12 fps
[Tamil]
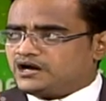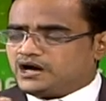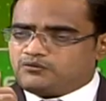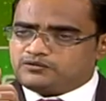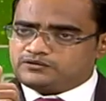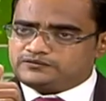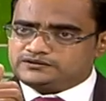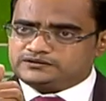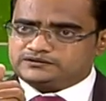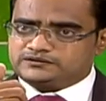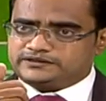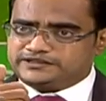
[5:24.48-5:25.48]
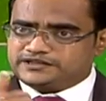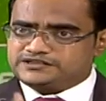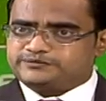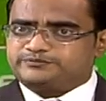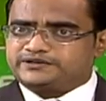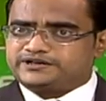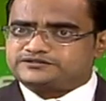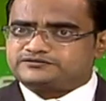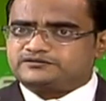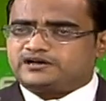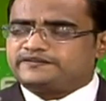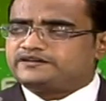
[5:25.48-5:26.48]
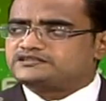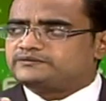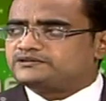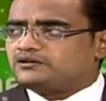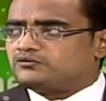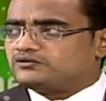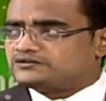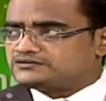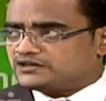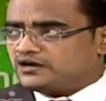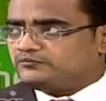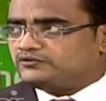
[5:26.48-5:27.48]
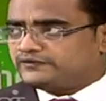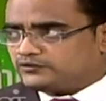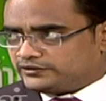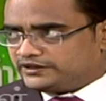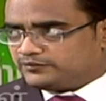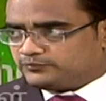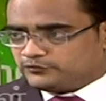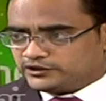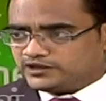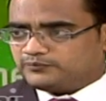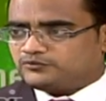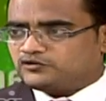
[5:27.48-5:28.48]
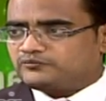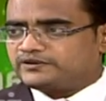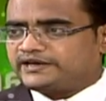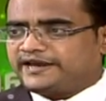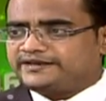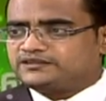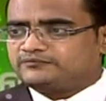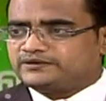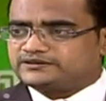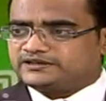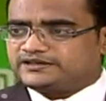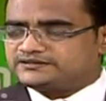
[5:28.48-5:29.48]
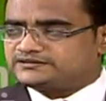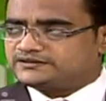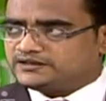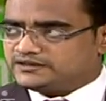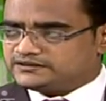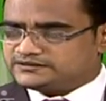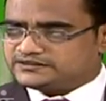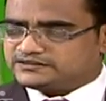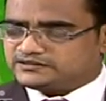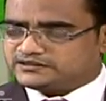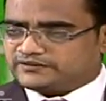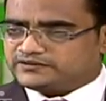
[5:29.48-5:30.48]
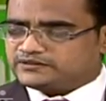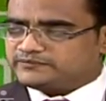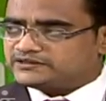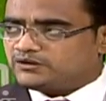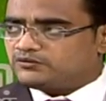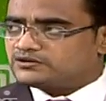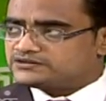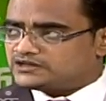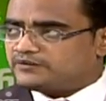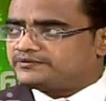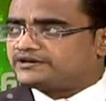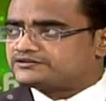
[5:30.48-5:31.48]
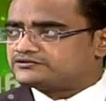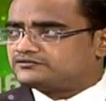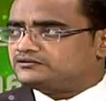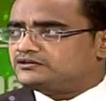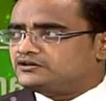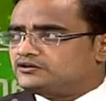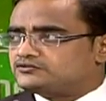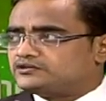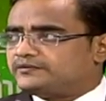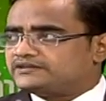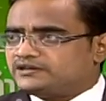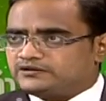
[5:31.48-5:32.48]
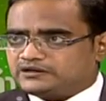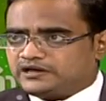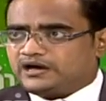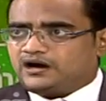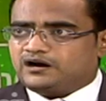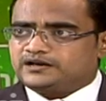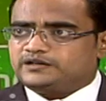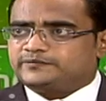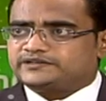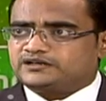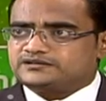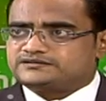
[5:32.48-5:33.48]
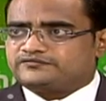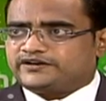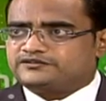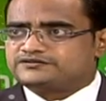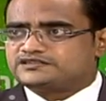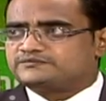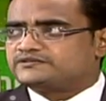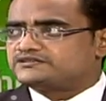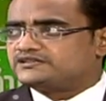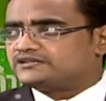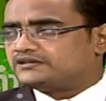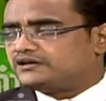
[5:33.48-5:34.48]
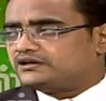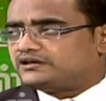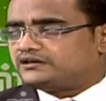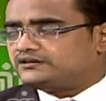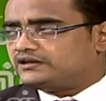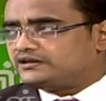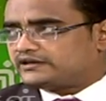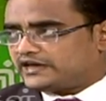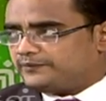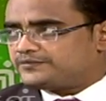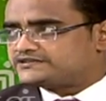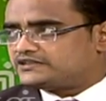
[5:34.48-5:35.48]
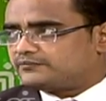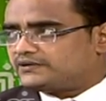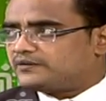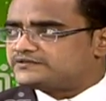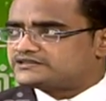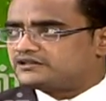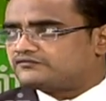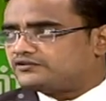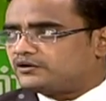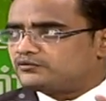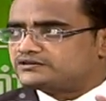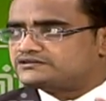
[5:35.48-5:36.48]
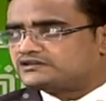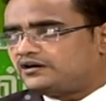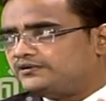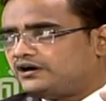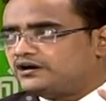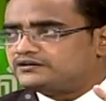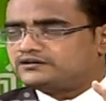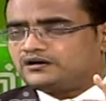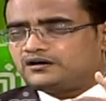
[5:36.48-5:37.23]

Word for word: அவங்களுக்கு வந்து இன்டர்ன்ஷிப்பும் கிடச்சிரும் அதே சமயத்தில் அவங்களுக்கு ஜாபும் அந்த ஒன் இயர் முடிக்க போகும்போது எயித்து மந்த்லேயே சிக்ஸ்த்து செவன்த் மந்த்லேயே உங்களுக்கு ஜாப் கிடச்சிரும் ஸோ பார்த்தீங்கன்னா ஹார்ட்லி பார்த்தீங்கன்னா ஃபைவ் டு சிக்ஸ் மந்த்ஸ் தான் இதில் கேம்பஸில் இருப்பாங்க மிச்ச நேரம் ஃபுல்லாக அவங்களுக்கு ஜாபில் ஆன்